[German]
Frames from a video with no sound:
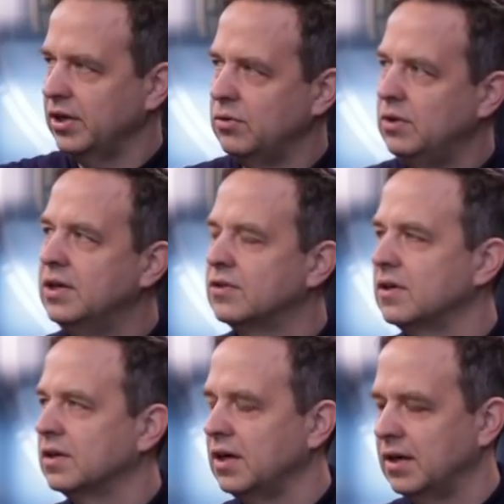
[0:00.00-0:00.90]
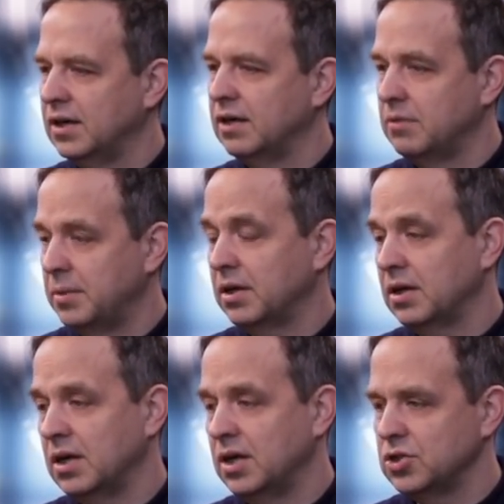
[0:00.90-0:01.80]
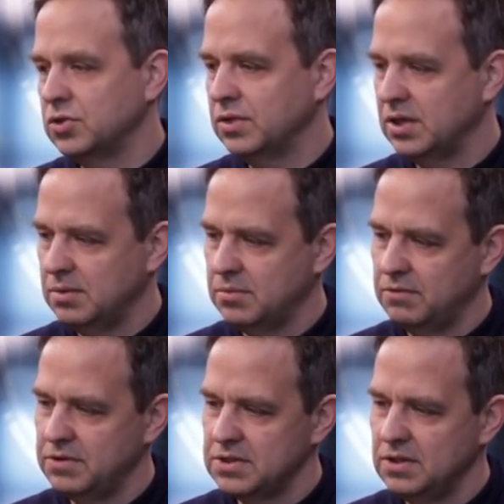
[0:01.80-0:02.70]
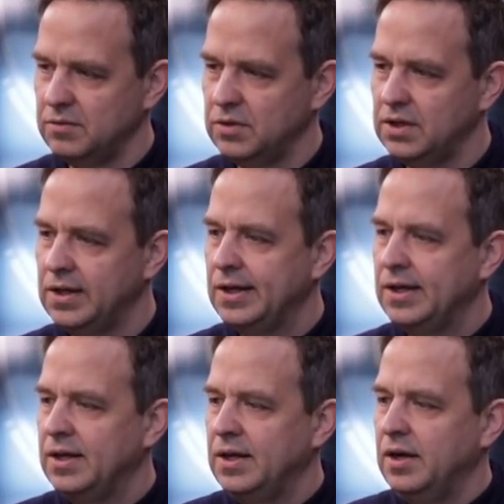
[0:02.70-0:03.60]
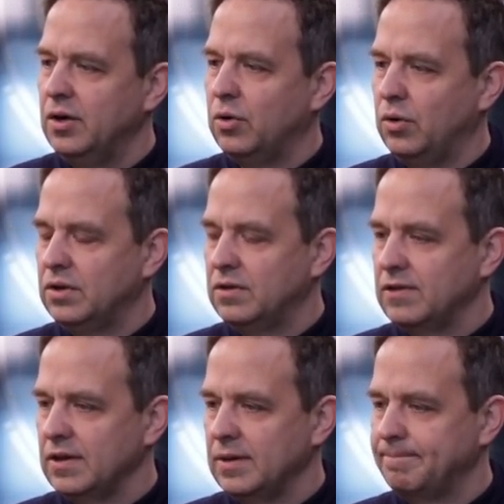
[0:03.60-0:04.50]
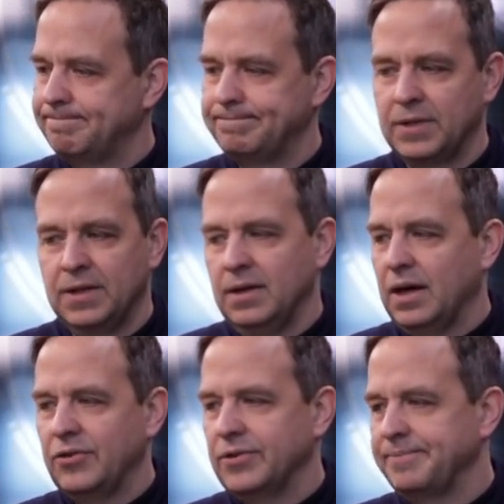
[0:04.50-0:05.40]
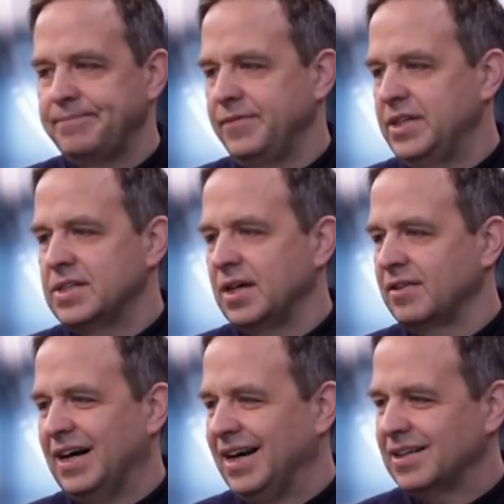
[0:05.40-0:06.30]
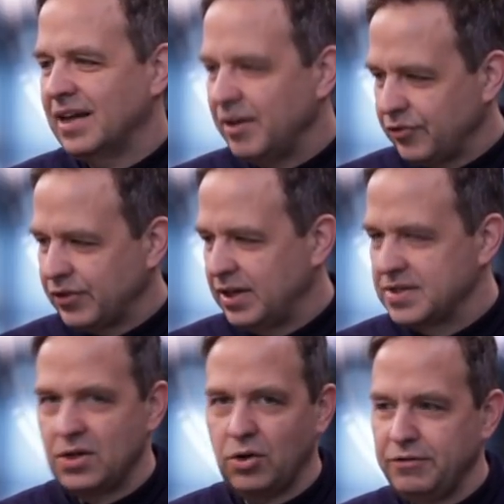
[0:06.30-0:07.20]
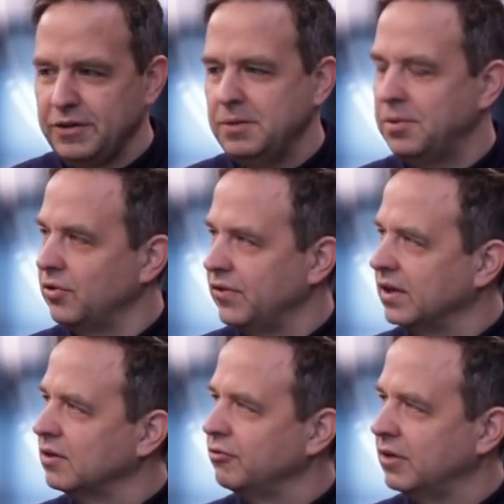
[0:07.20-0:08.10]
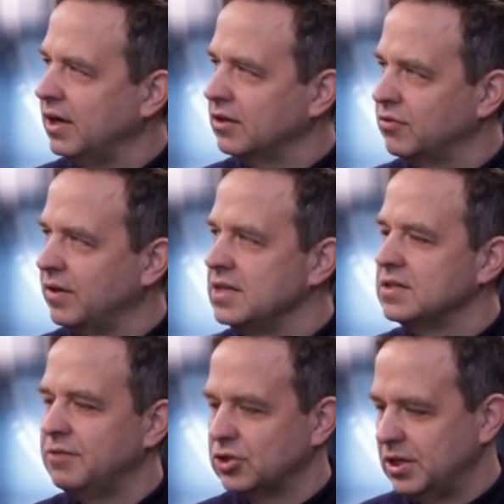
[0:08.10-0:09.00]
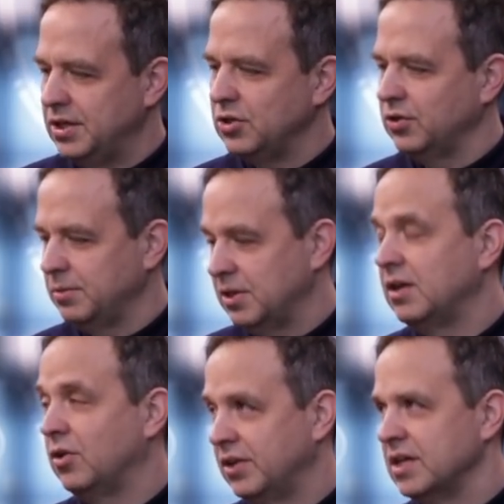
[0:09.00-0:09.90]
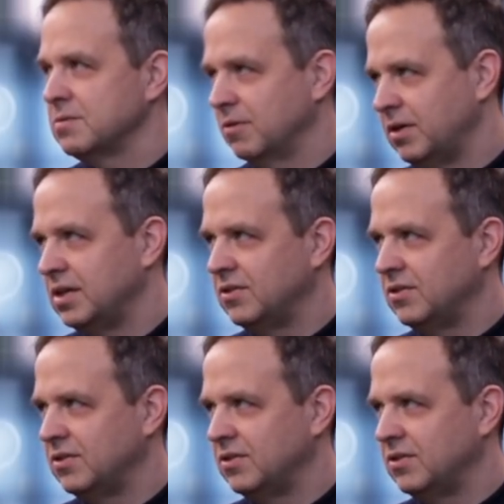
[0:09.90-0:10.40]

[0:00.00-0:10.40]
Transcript: regulierte in Kanada, wenn man in kanadischen Unternehmen investieren will. Und ähm, also, wie gesagt, Tat, Lifestyle sehr häufig hier bei uns angefragt. Das weiß ich wahrscheinlich auch eben genau deswegen, weil